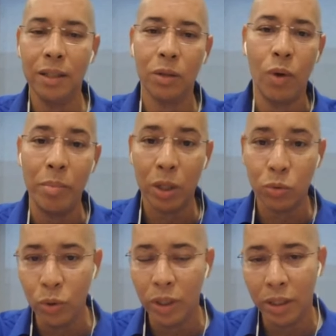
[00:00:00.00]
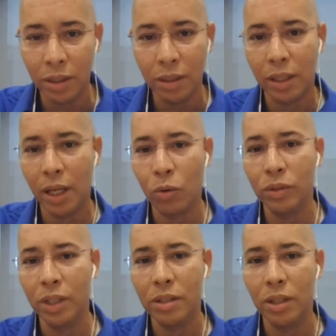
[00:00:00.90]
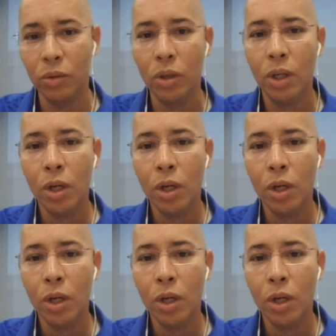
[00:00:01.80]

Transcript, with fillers: né, com a abertura que, que aconteceu,